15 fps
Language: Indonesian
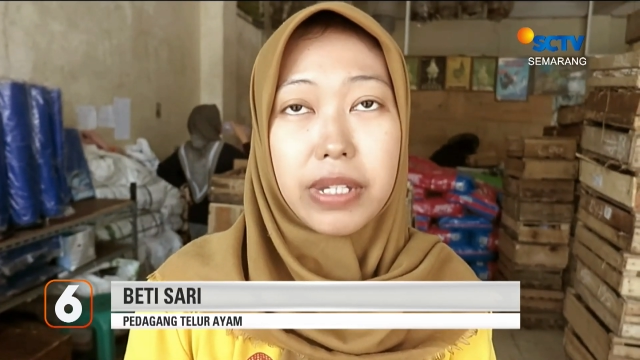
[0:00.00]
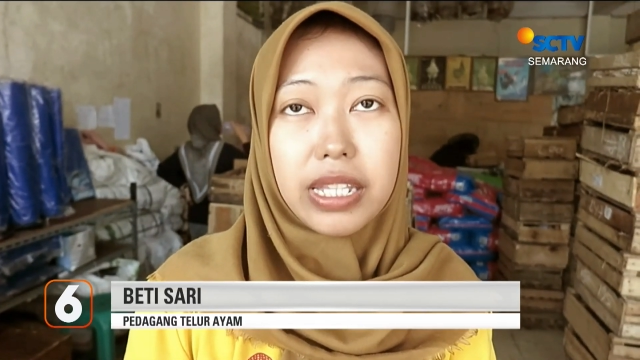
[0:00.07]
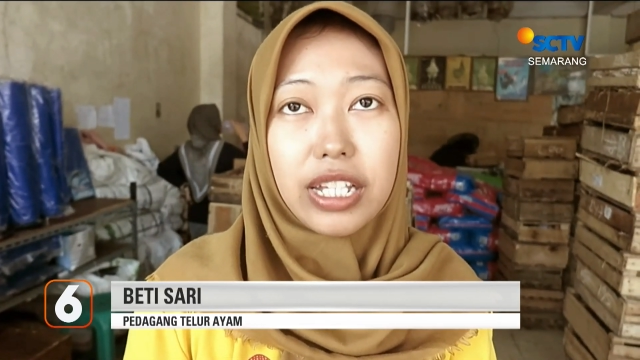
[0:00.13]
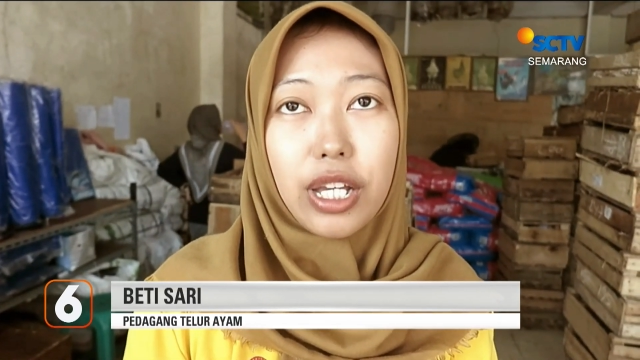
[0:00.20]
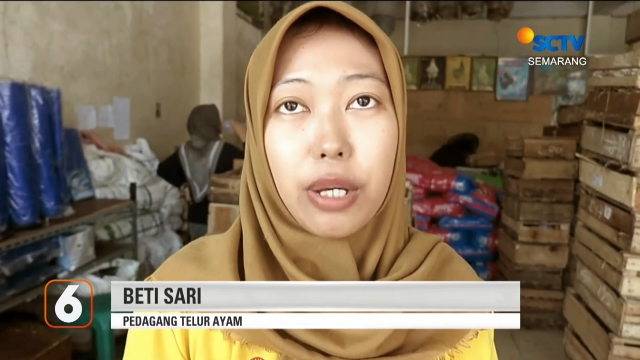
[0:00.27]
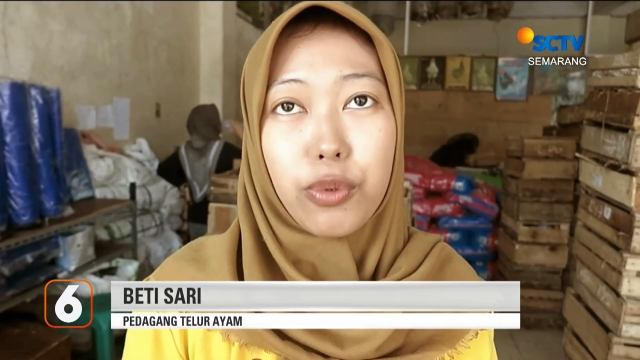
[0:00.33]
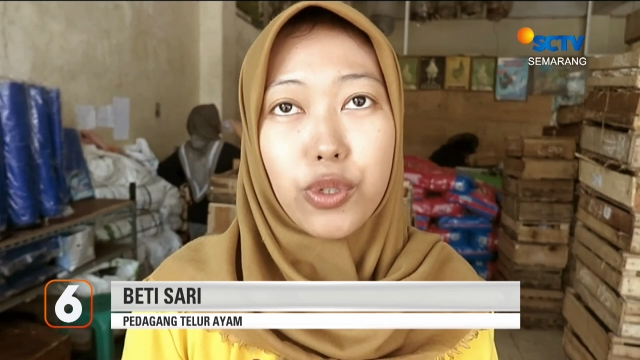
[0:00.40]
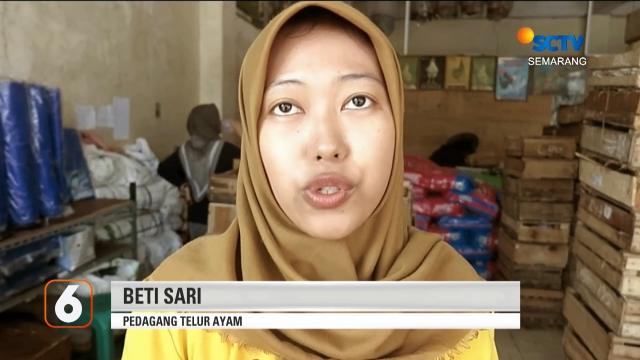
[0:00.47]
sampai
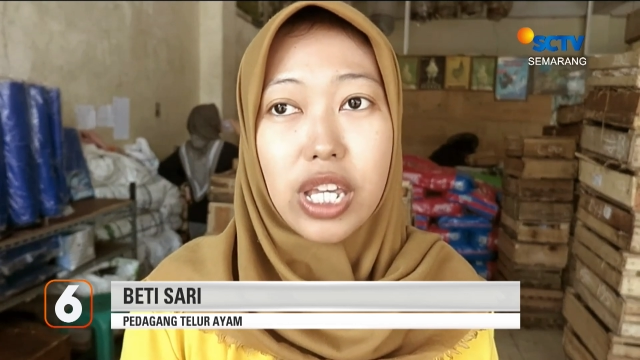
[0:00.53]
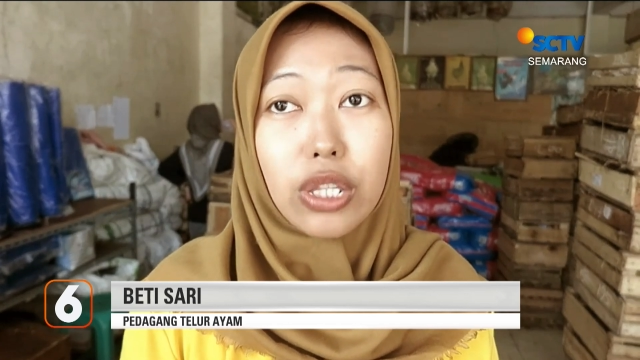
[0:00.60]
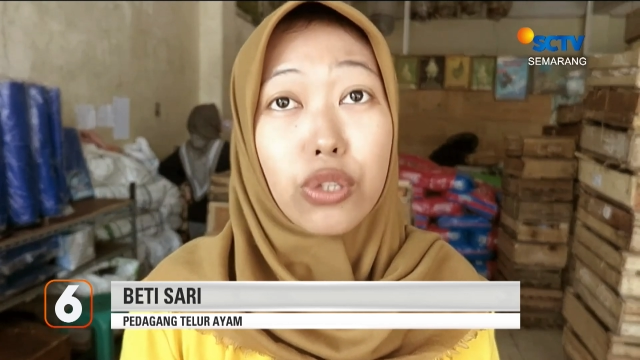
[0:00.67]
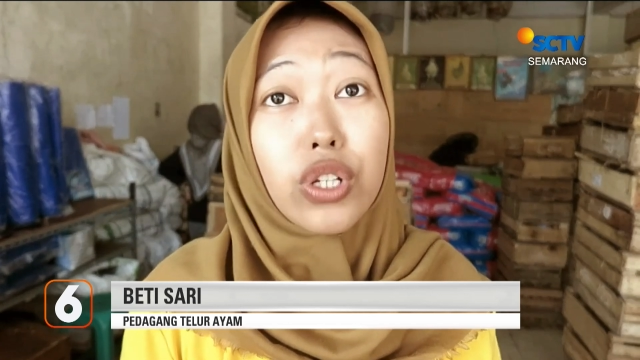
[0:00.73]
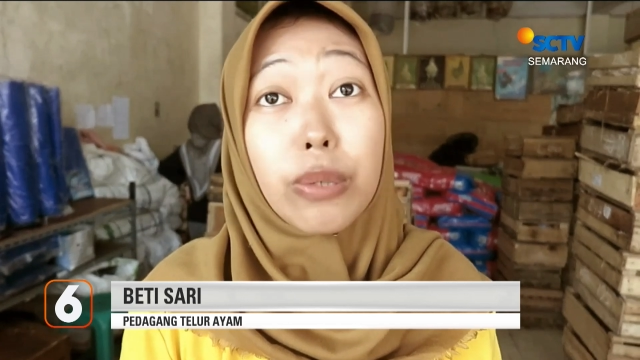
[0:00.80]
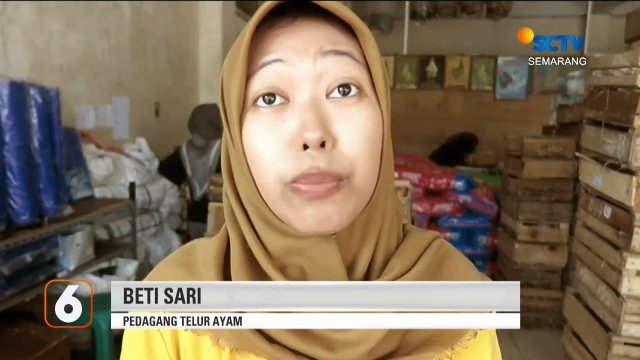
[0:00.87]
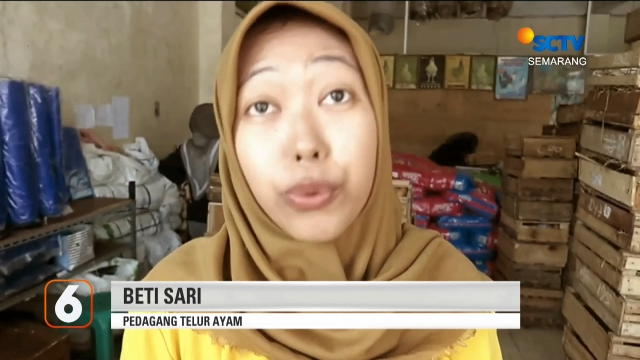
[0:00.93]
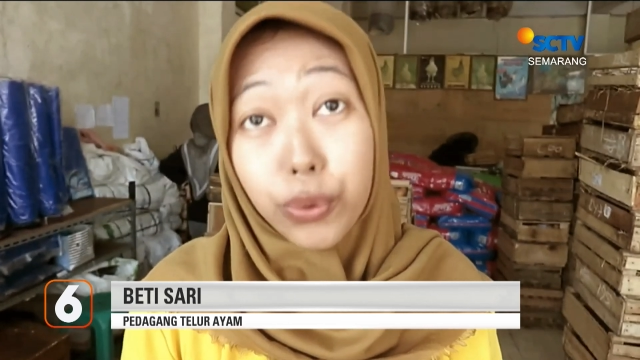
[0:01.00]

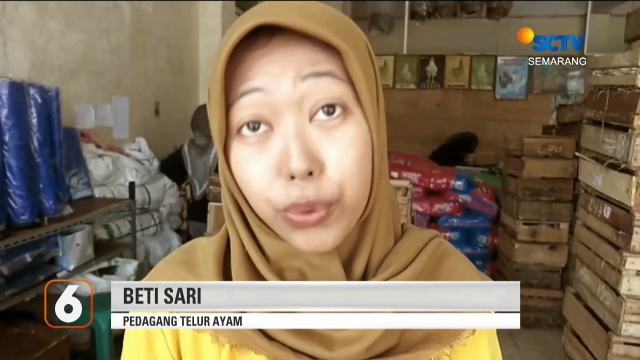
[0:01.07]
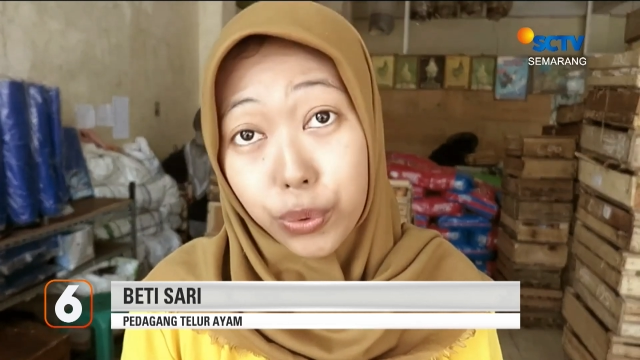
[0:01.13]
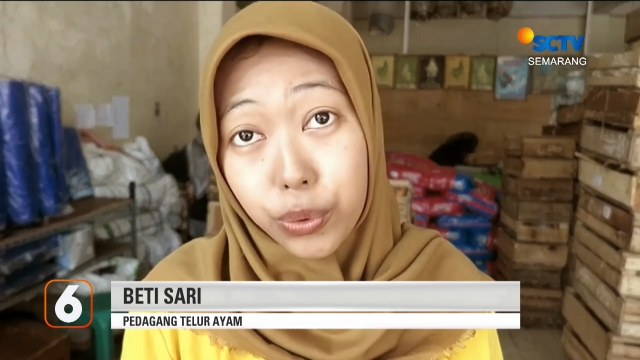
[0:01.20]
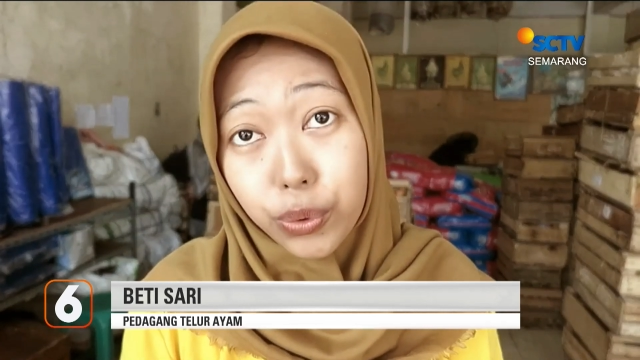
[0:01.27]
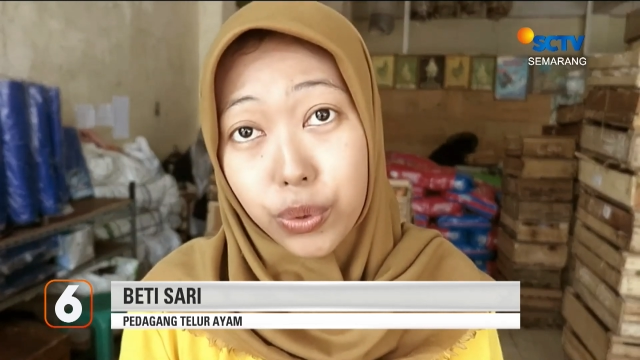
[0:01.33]
31 ribu.